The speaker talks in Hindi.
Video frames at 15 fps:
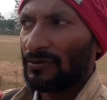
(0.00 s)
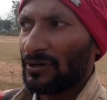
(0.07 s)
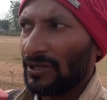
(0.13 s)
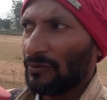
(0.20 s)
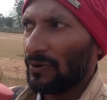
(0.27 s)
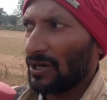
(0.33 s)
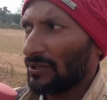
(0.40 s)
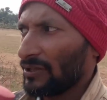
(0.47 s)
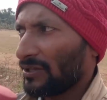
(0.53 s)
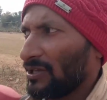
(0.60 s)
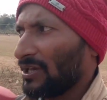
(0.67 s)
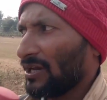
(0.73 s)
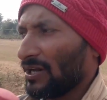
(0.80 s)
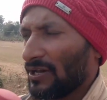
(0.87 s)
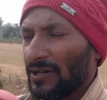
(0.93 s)
ने वादा
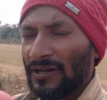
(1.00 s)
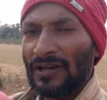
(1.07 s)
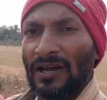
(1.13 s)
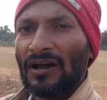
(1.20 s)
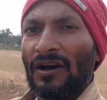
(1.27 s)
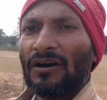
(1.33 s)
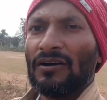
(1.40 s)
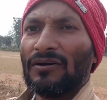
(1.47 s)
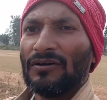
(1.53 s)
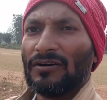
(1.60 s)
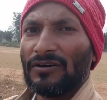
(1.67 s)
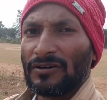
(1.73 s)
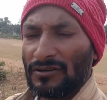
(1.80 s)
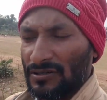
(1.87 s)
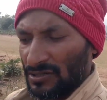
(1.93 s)
किया है
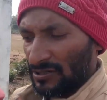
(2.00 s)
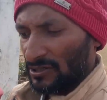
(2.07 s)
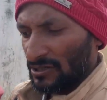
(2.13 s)
और